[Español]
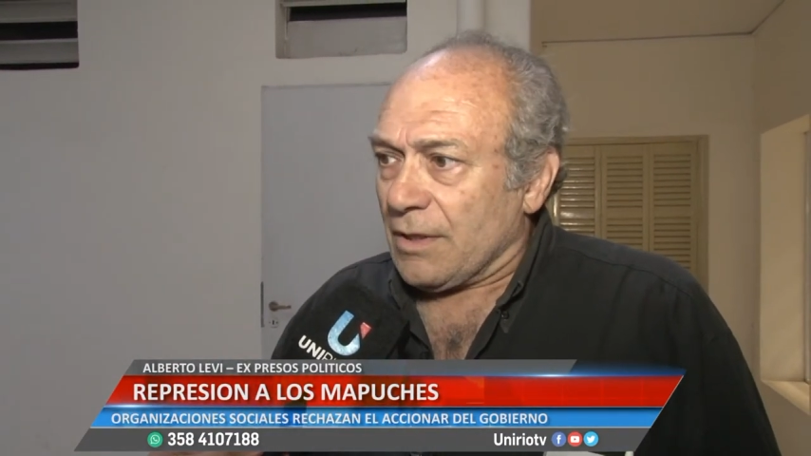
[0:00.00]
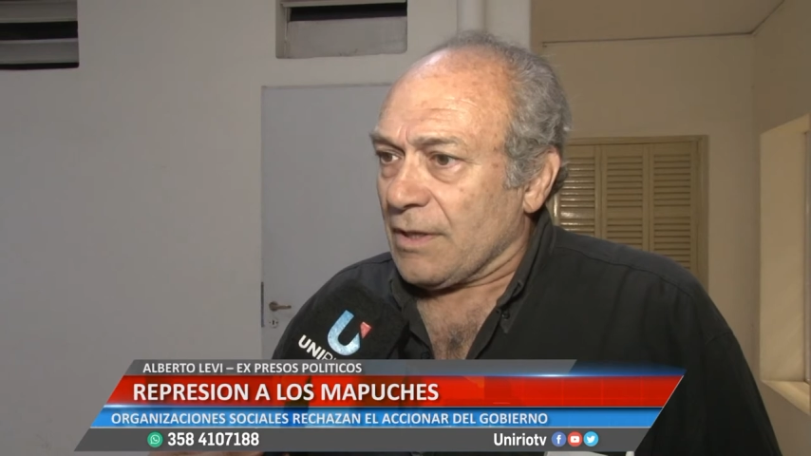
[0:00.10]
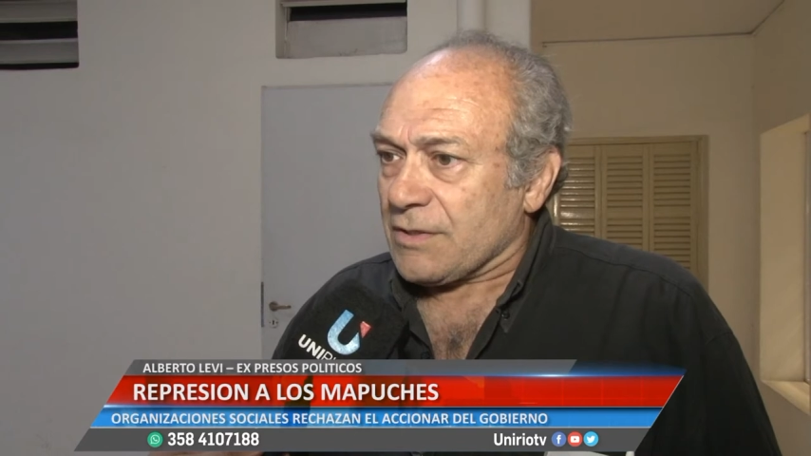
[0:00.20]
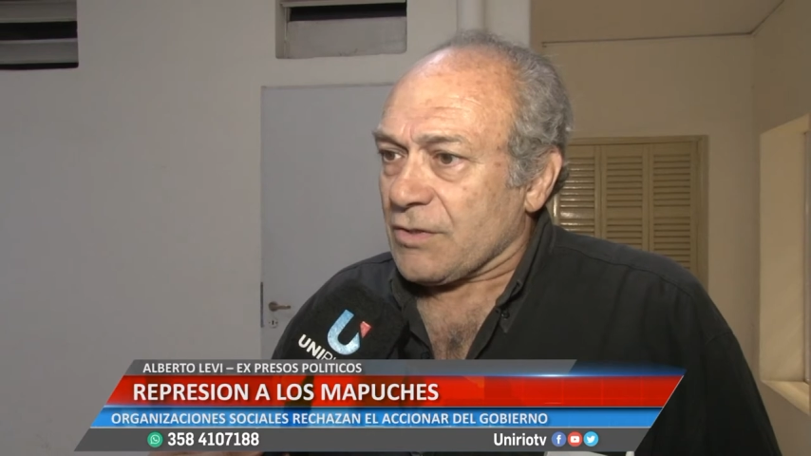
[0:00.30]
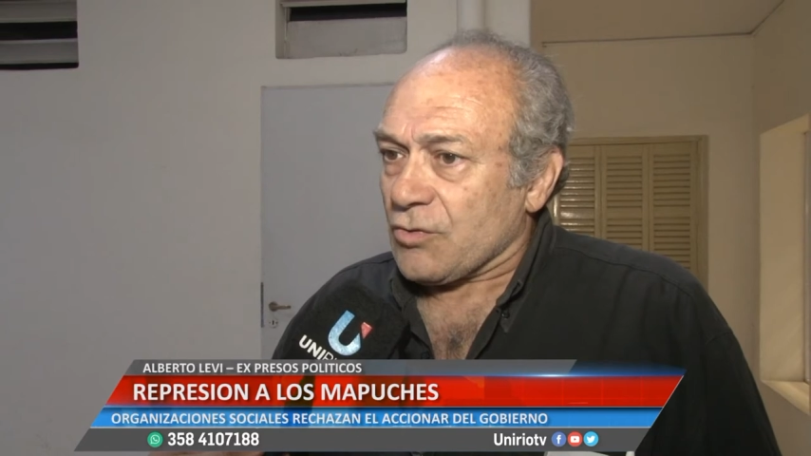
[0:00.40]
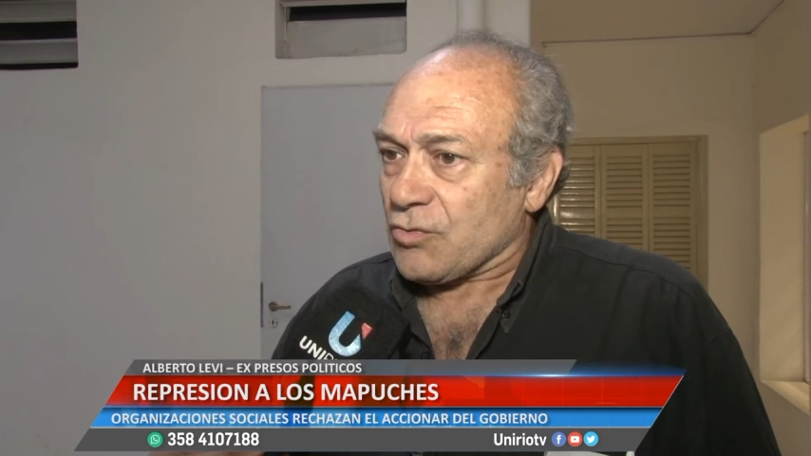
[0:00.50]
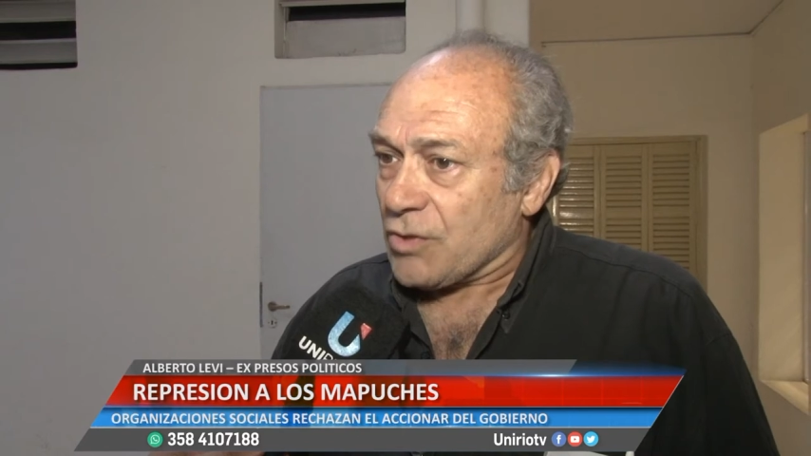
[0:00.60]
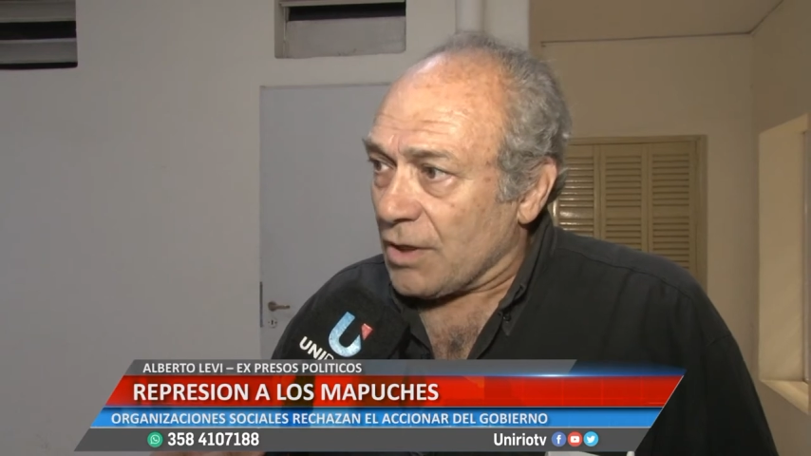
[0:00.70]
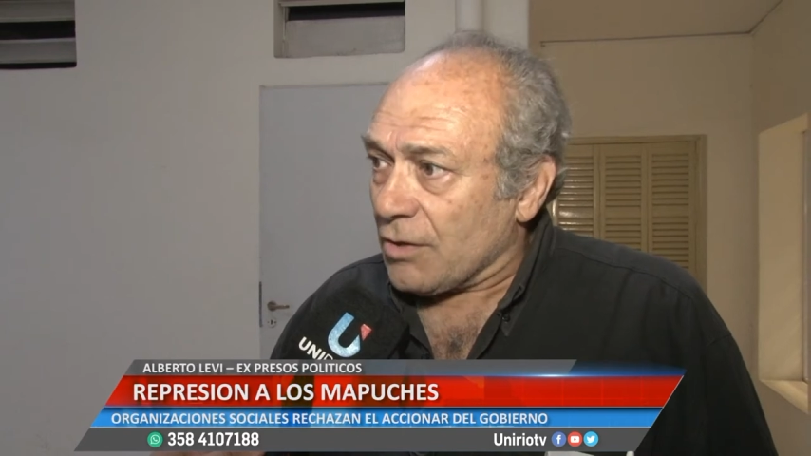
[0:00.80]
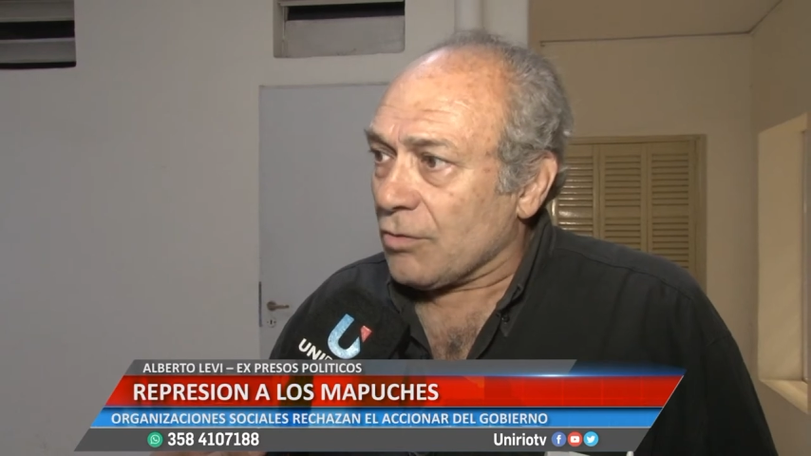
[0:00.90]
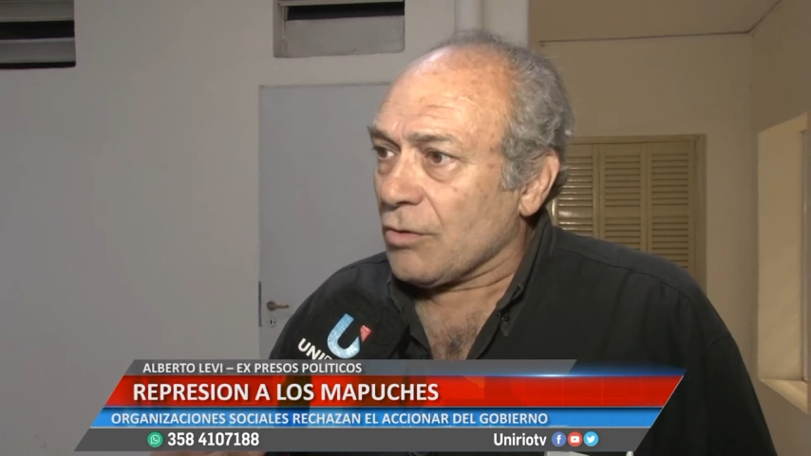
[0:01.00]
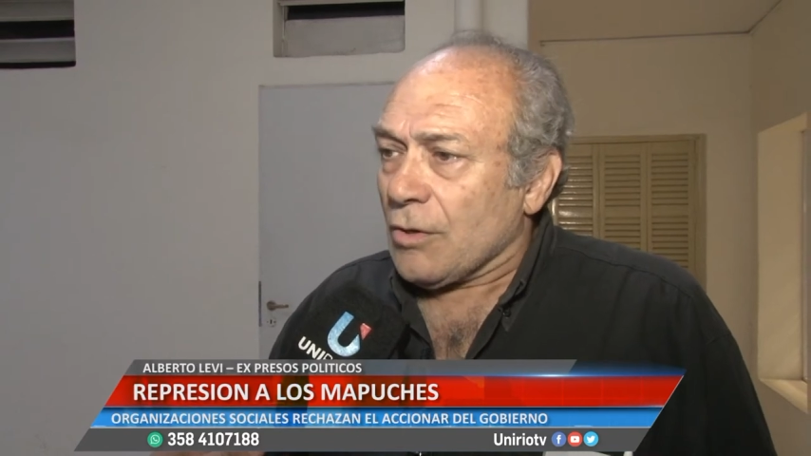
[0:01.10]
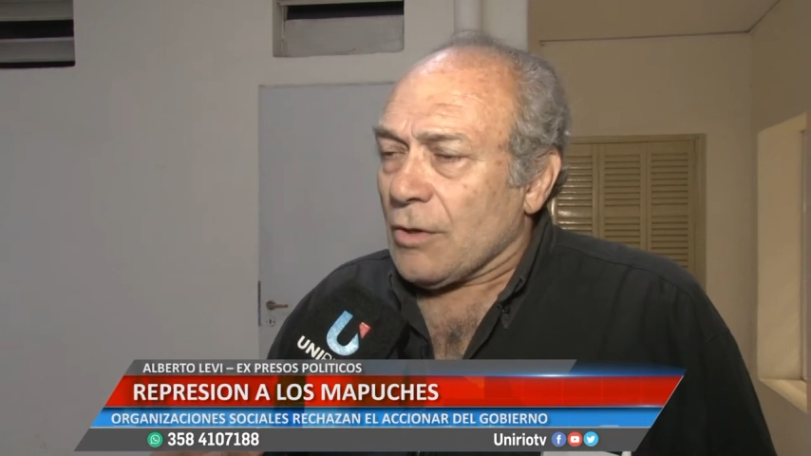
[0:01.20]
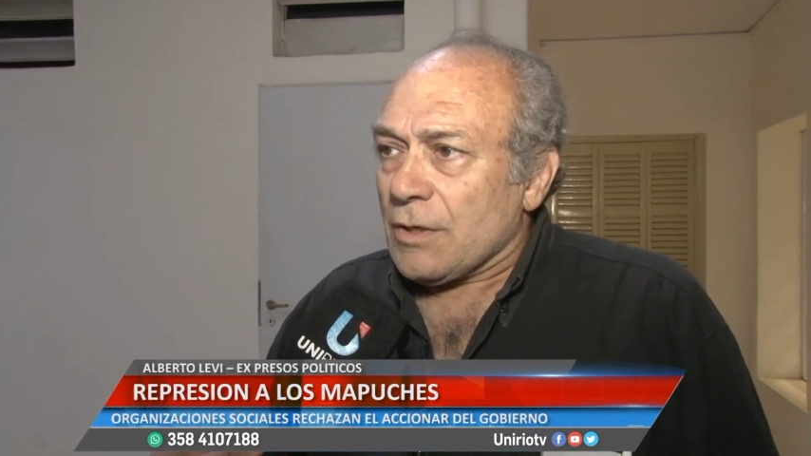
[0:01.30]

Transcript: desasosiego